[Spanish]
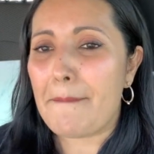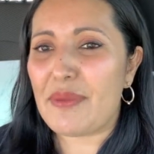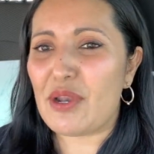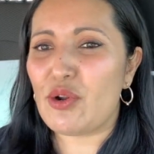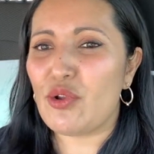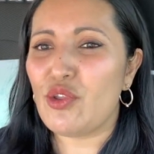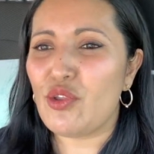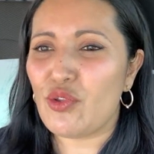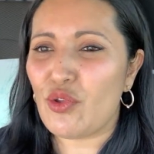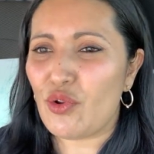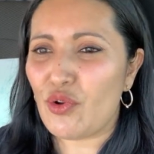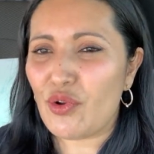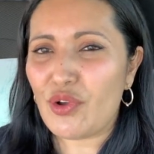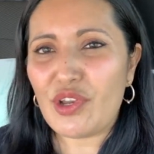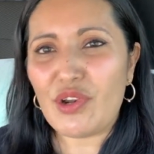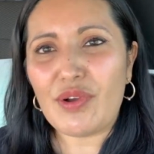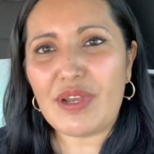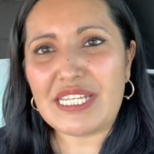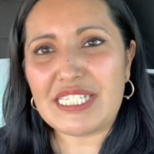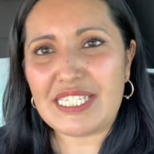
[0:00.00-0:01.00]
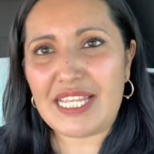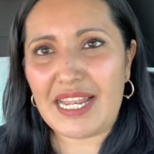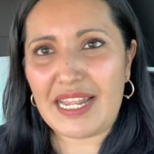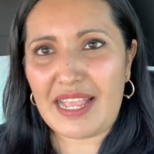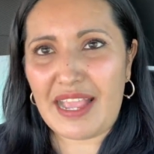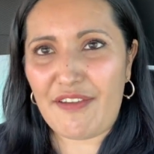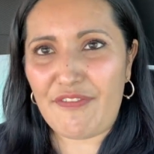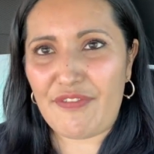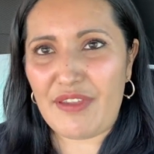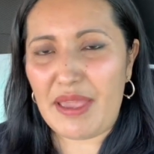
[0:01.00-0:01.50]
Pero yo no creo que sea
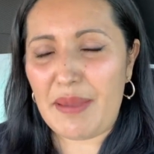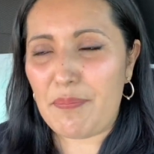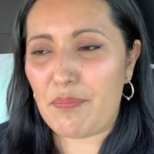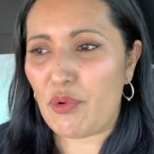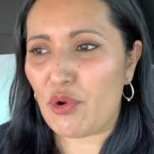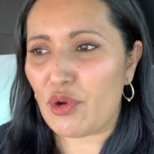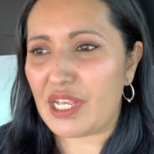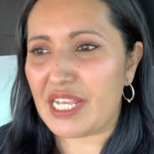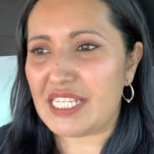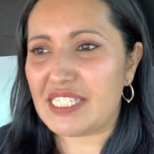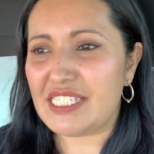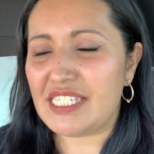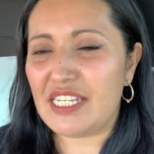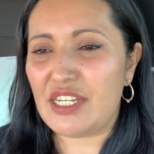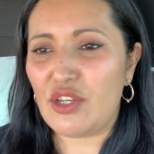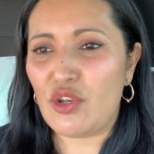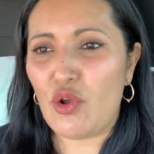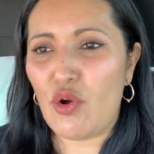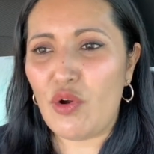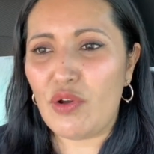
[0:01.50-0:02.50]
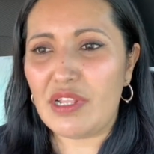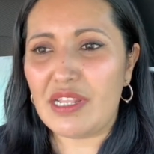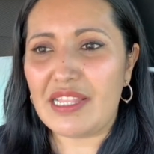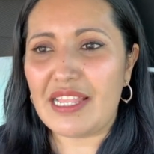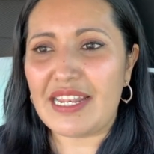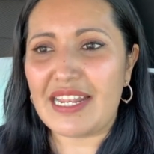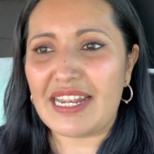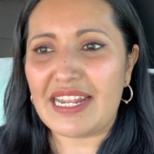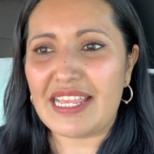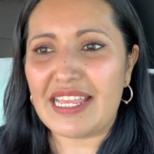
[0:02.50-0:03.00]
el café, porque si no,
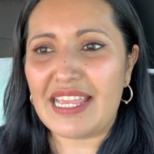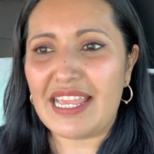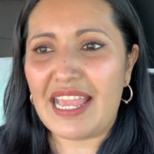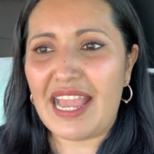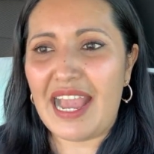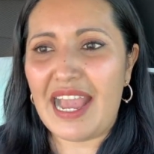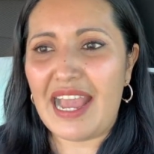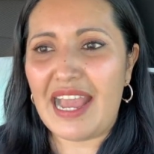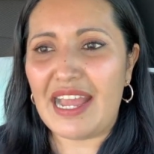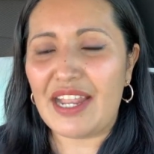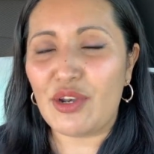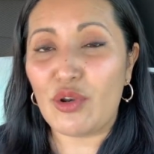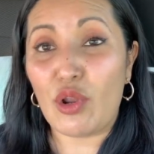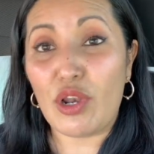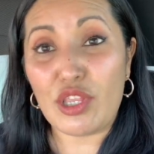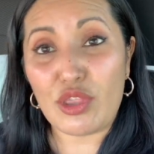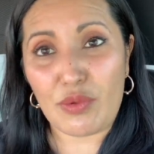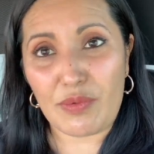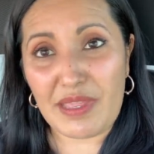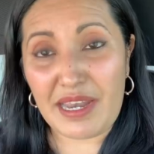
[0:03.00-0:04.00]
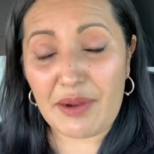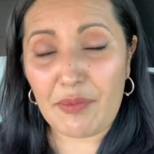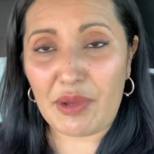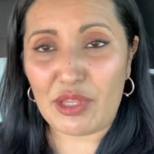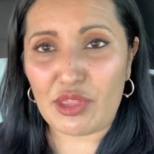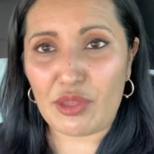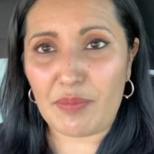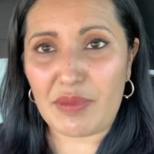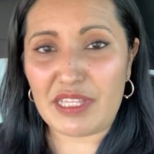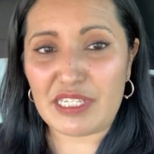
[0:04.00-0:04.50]
la energía no la tuviera en
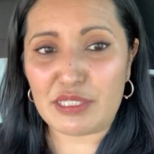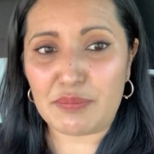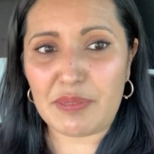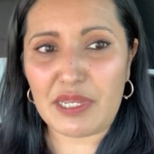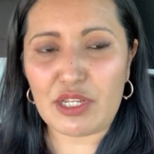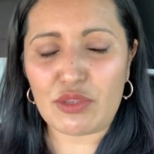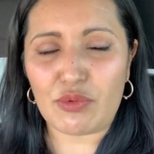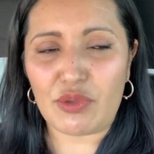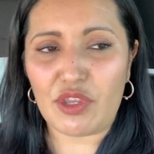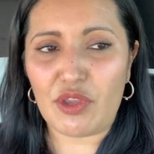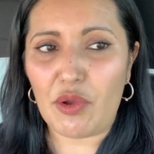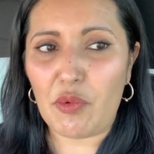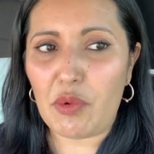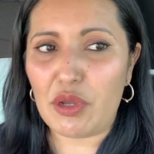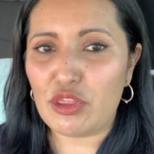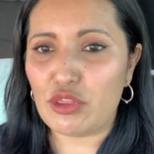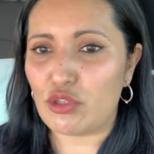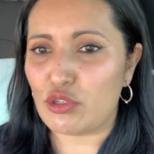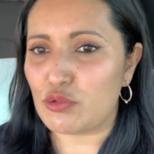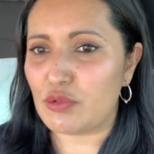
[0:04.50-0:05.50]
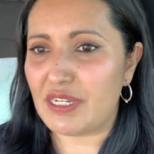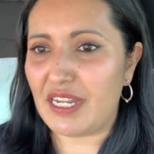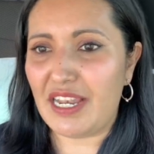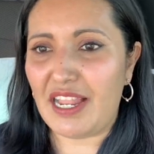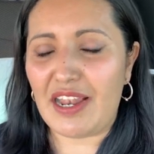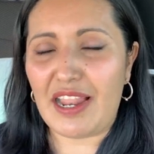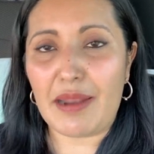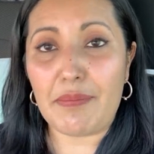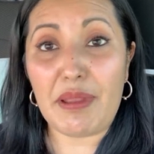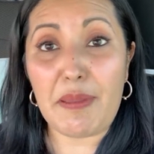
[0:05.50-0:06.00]
cuanto me despierto. Yo en cuanto suena
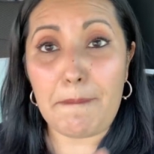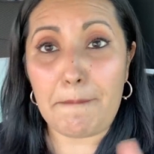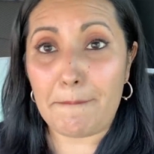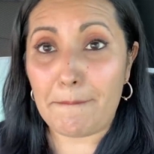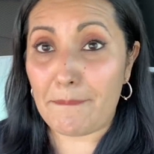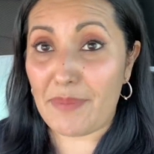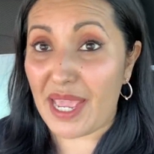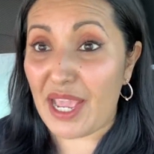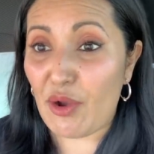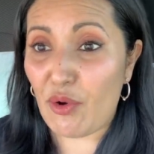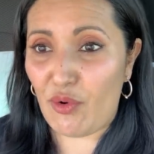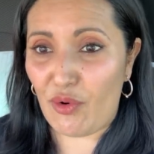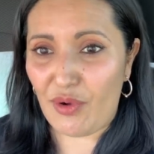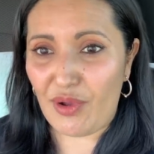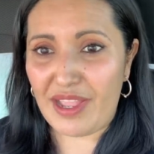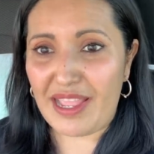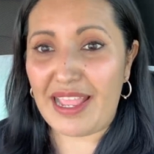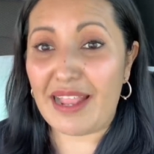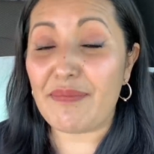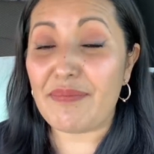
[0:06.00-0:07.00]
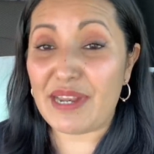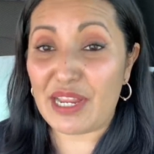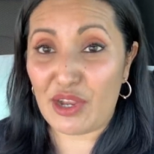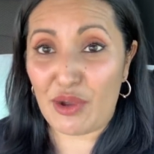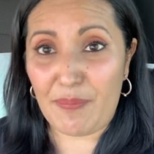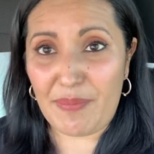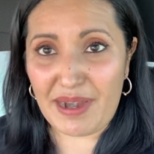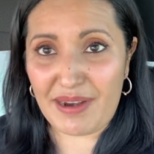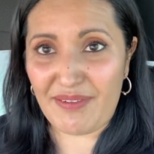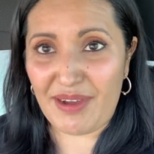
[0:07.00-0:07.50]
la alarma y pego el
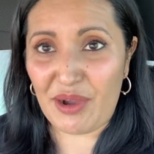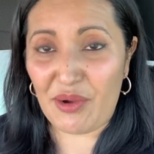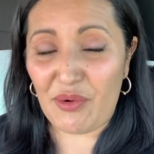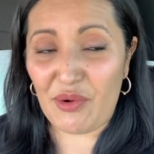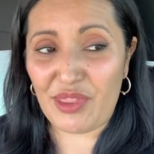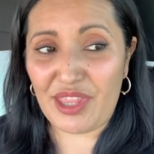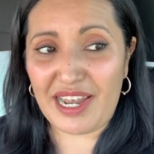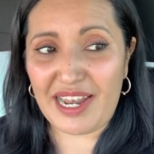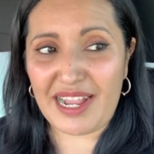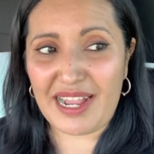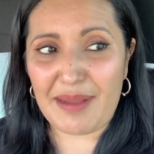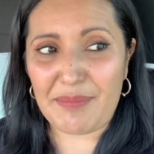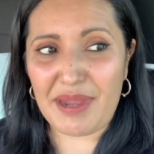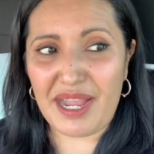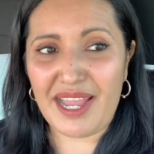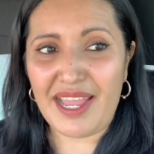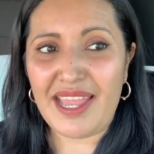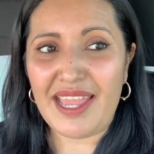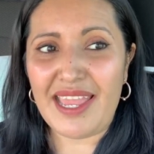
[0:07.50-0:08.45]
brinco para abajo de la cama.